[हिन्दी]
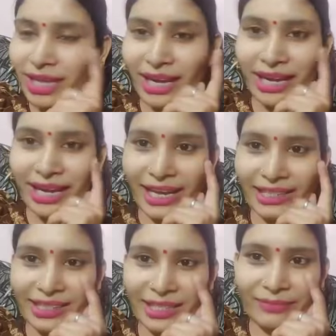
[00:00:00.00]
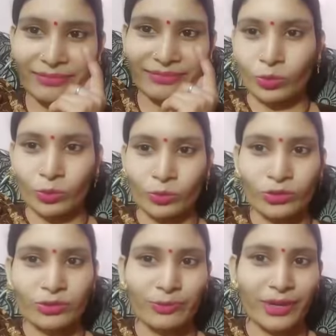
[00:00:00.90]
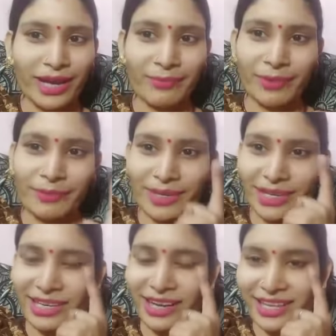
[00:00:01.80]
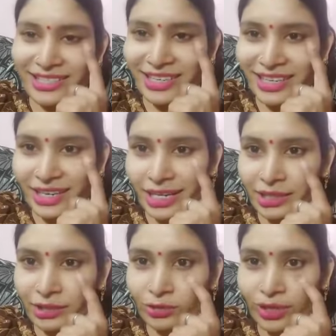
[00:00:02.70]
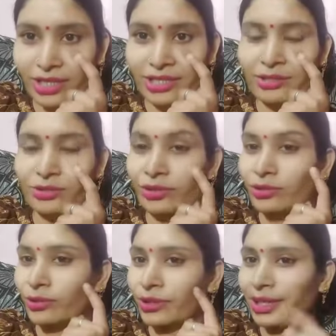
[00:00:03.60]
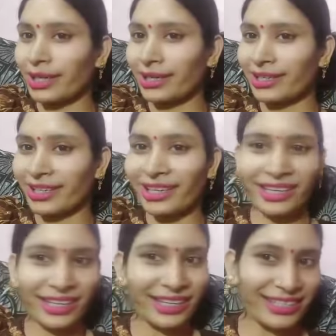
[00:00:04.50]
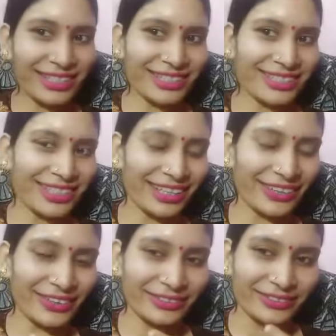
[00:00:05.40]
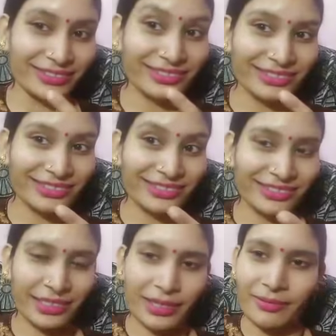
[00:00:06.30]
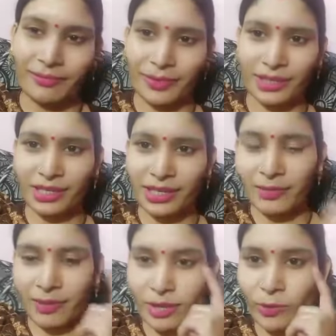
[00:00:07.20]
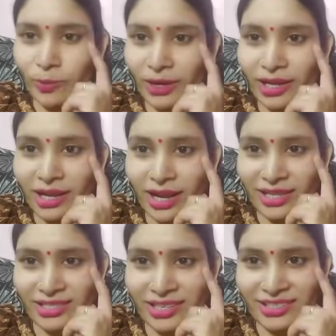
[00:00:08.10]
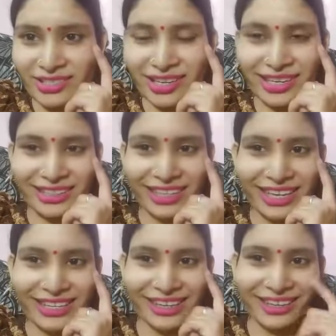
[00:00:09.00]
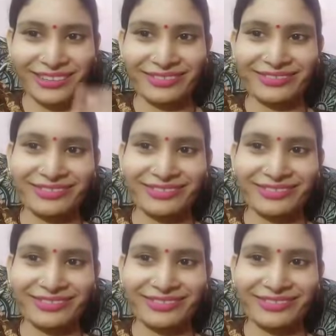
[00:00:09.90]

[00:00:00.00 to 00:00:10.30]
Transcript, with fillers: कल लगाया था तो उस ब्लॉग में मैंने काजल लगाया था तो काजल जो है छूटे नहीं हैं इस देखो पता नहीं हमारे ऊपर काजल अच्छा लगता है कि नहीं